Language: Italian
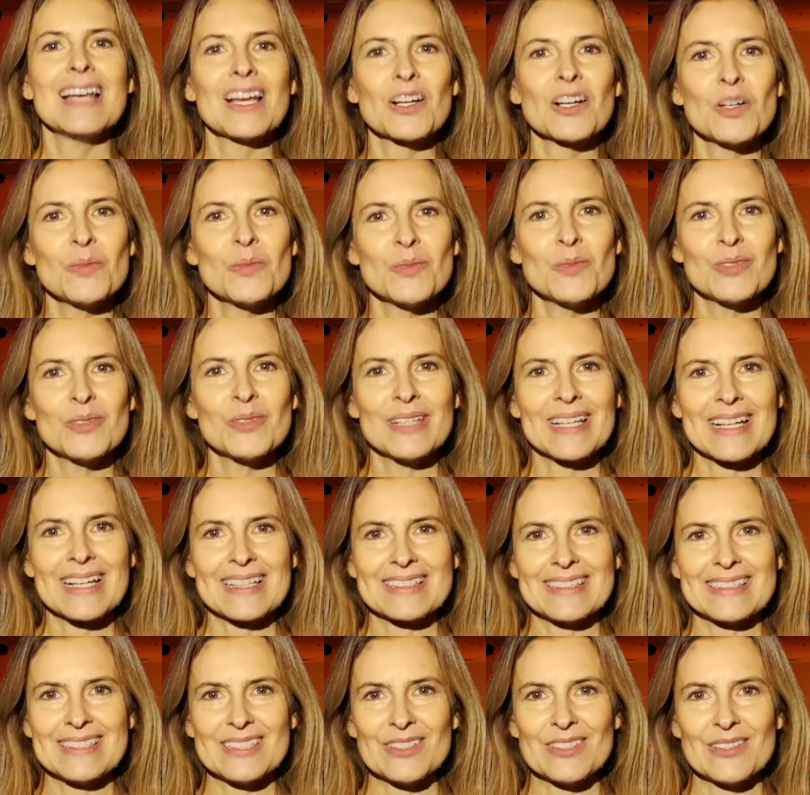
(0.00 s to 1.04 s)
La
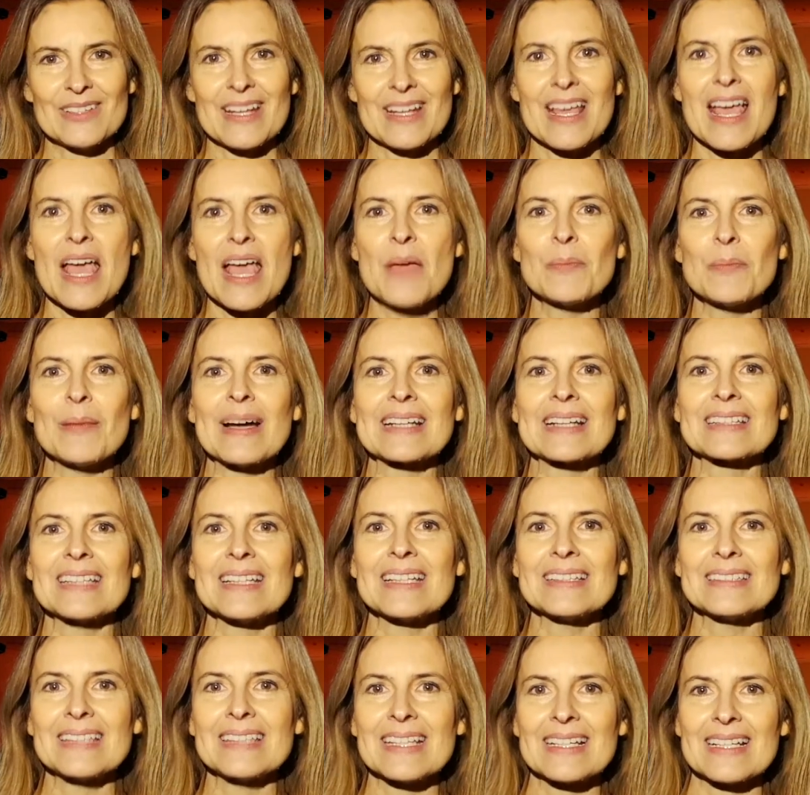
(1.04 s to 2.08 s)
comunicazione è parte
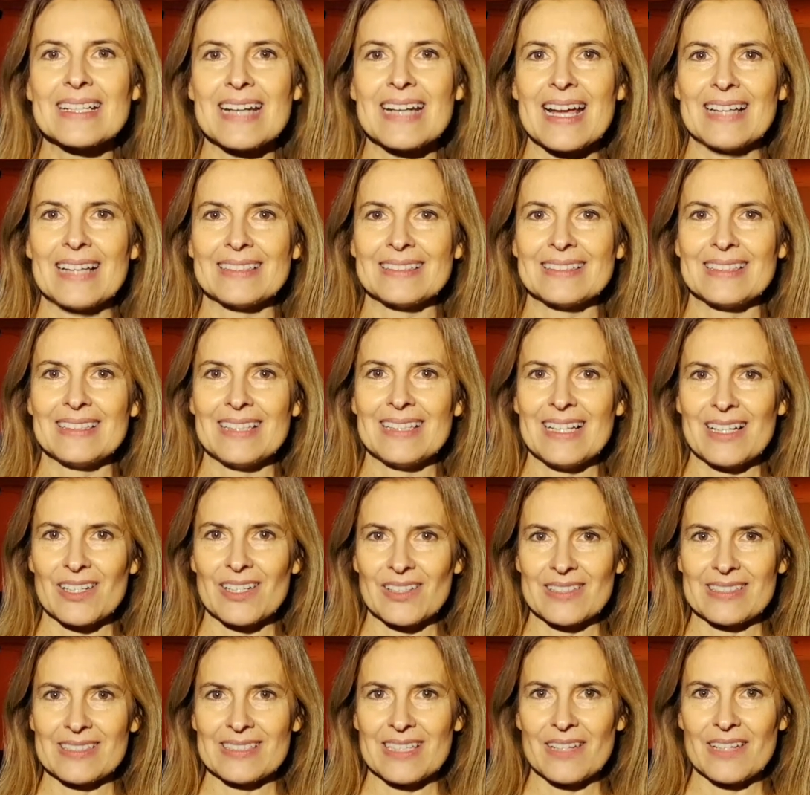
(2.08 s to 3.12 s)
integrante della
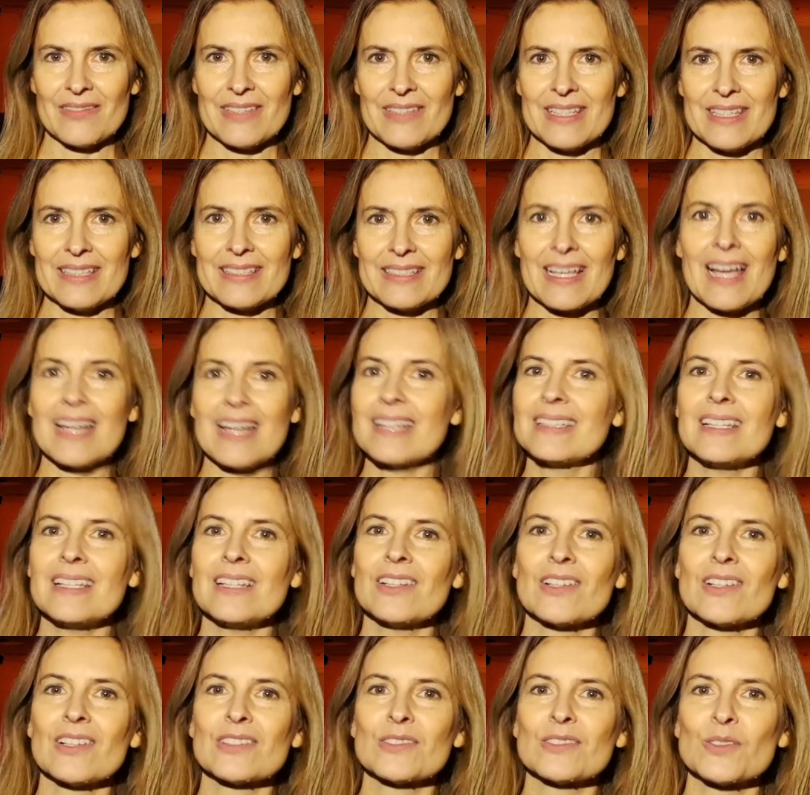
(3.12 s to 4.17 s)
nostra vita e del
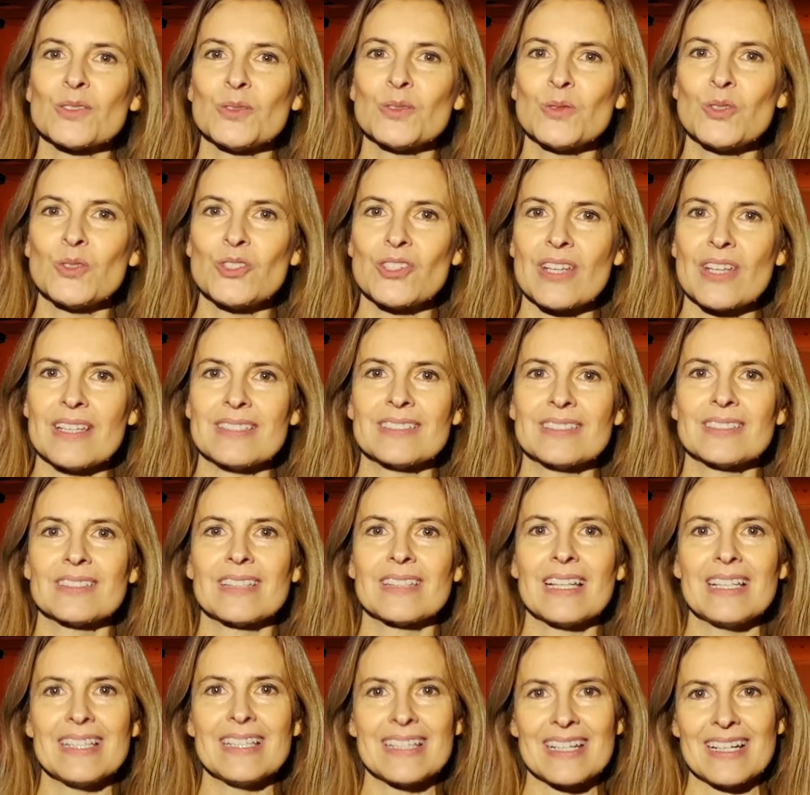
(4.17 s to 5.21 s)
nostro successo
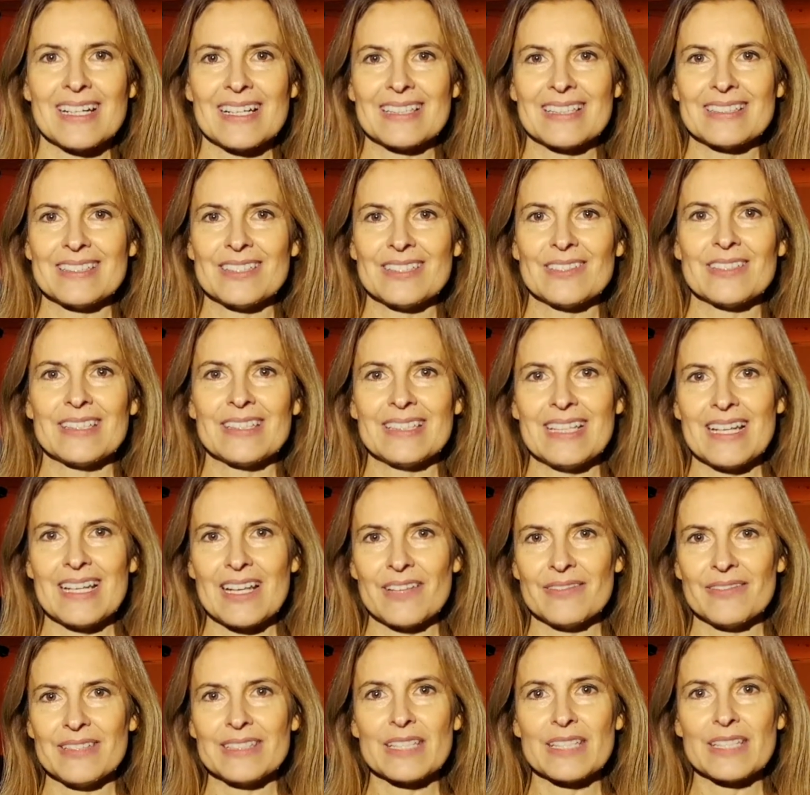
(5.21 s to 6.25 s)
nelle relazioni
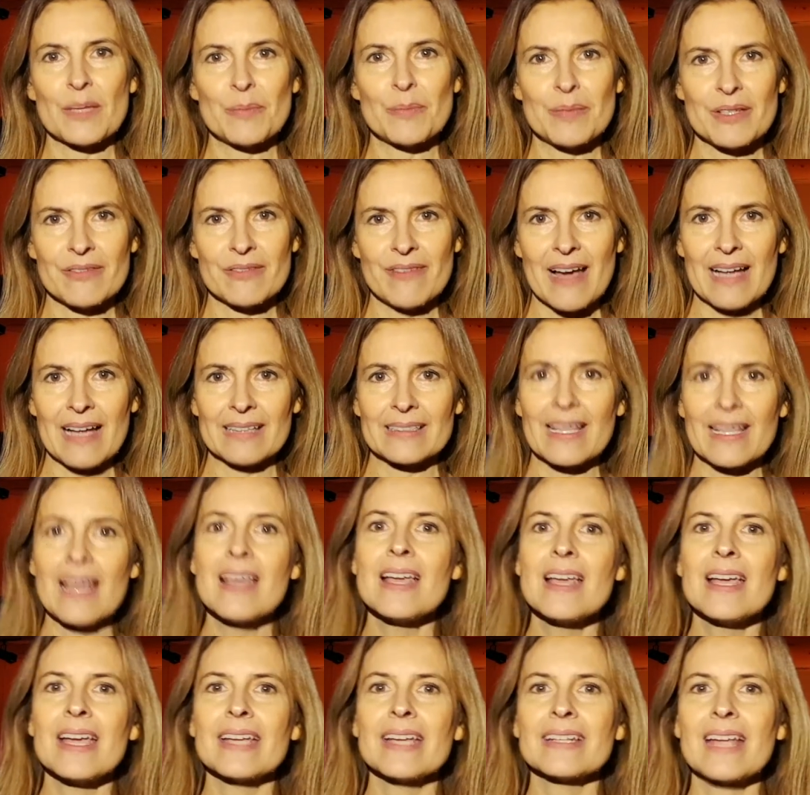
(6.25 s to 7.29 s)
della vita privata
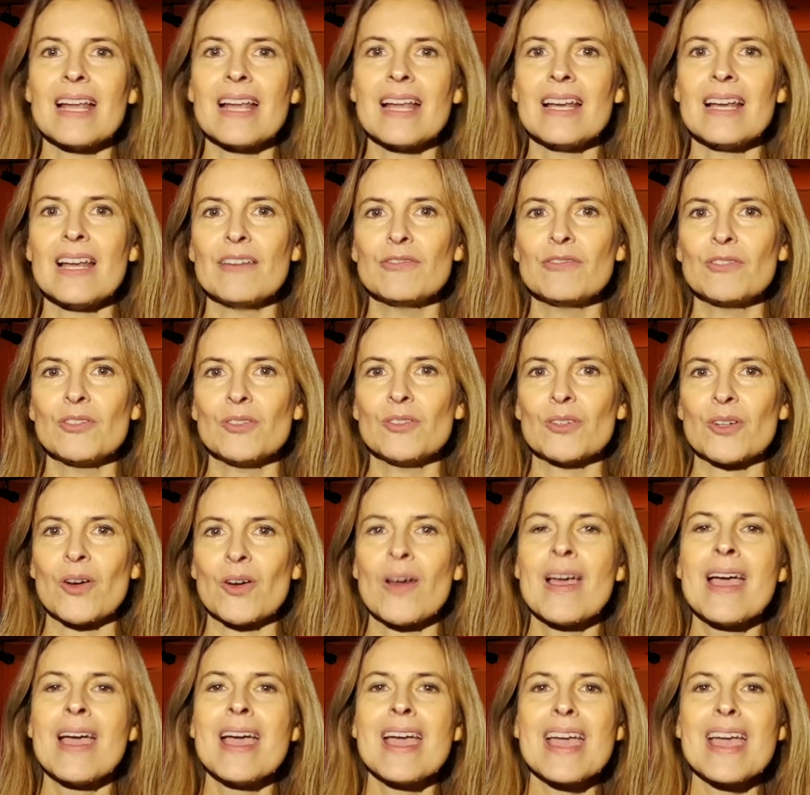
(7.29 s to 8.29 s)
e nel lavoro